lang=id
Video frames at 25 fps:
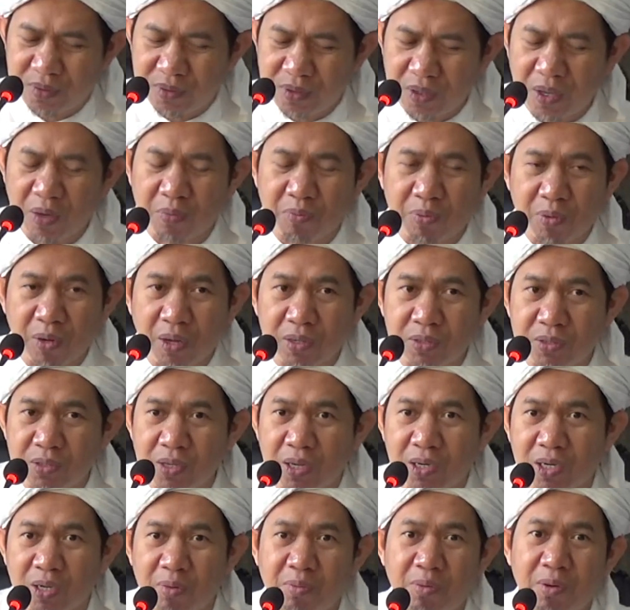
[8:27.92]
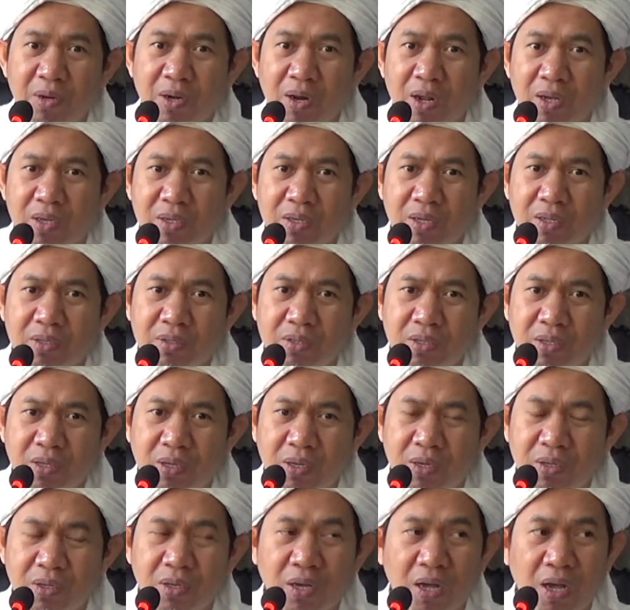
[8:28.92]
Yang perhatian kepada
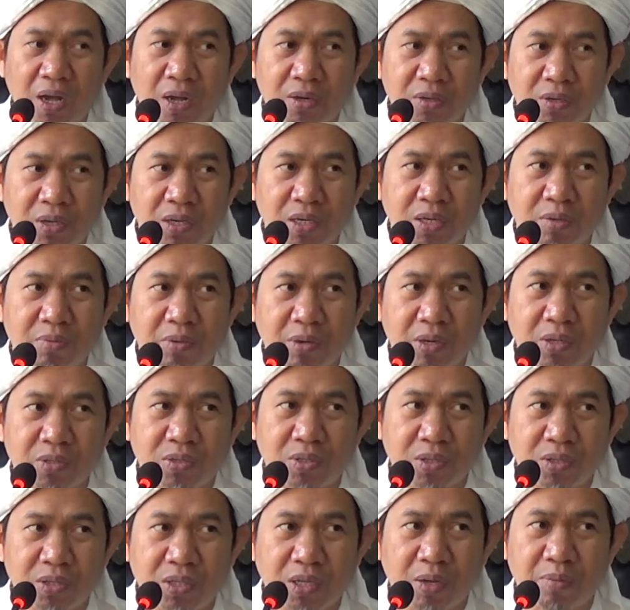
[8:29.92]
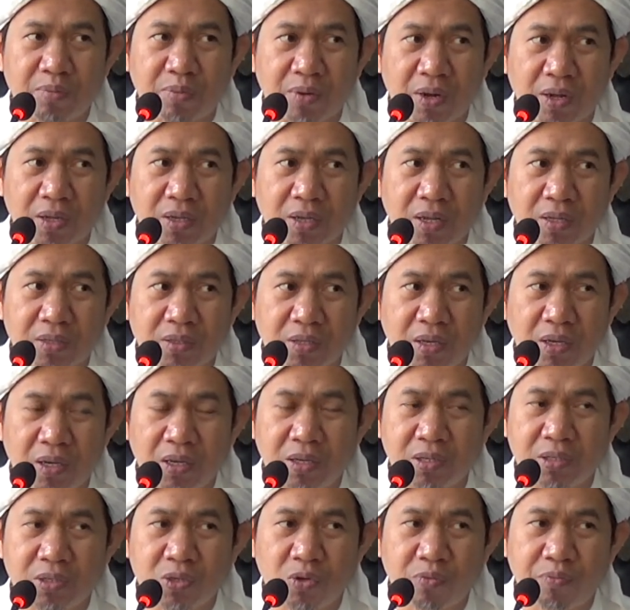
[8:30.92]
rakyatnya, yang adil kepada setiap rakyatnya,
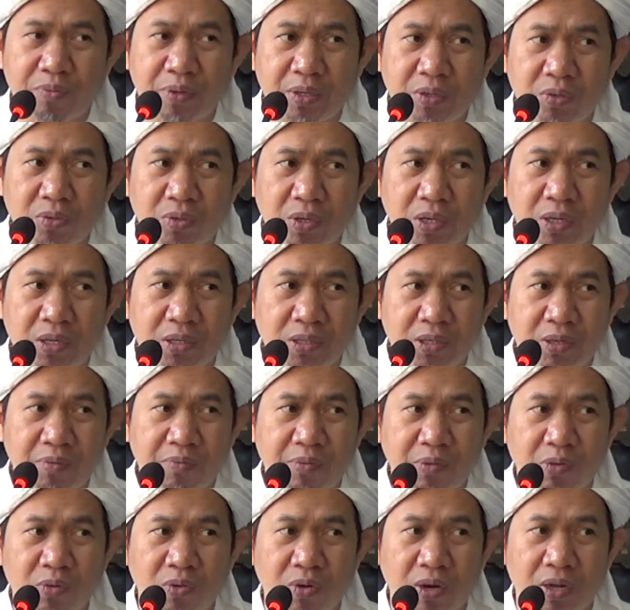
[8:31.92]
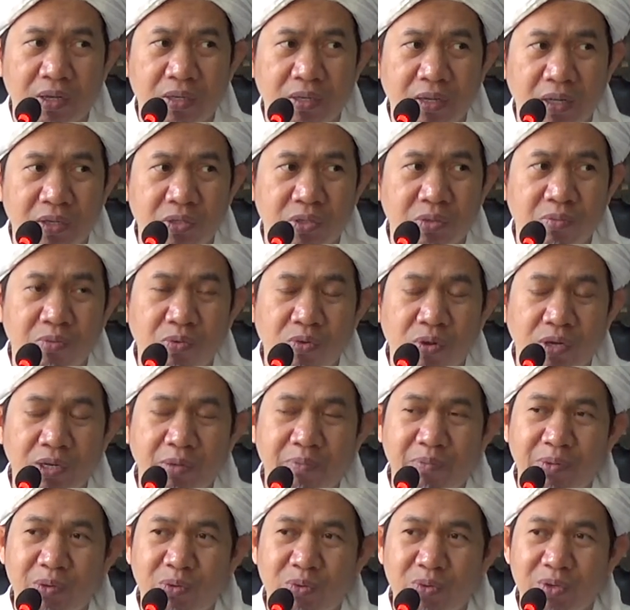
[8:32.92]
individu individu rakyat semua
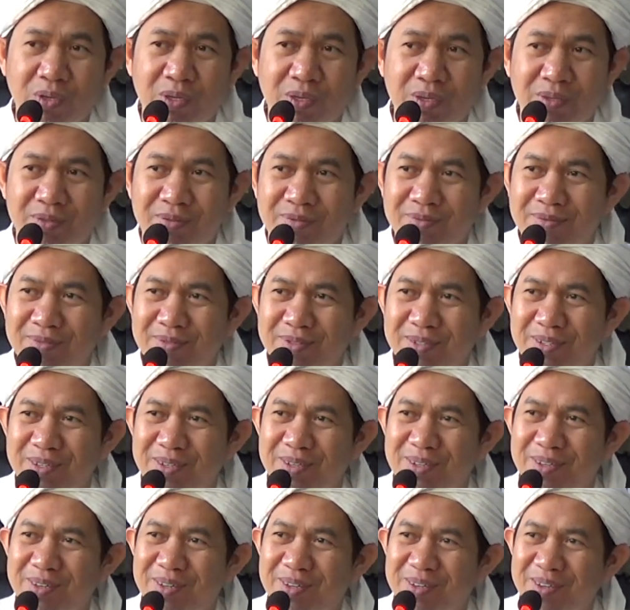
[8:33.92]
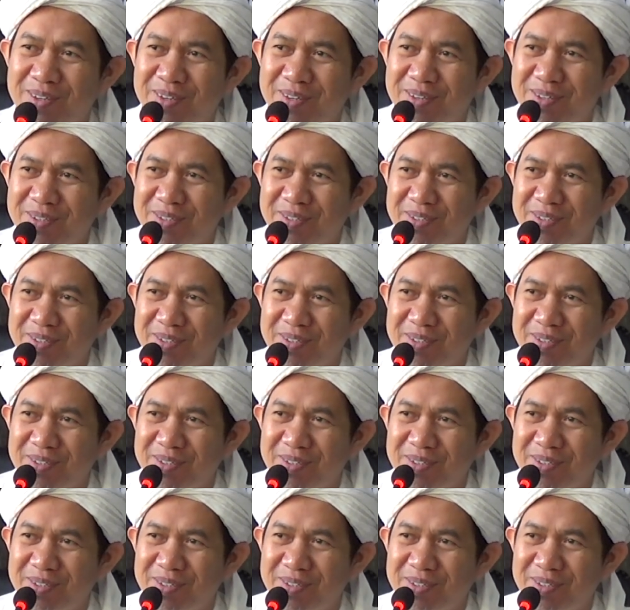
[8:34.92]
dipenuhi. Iya.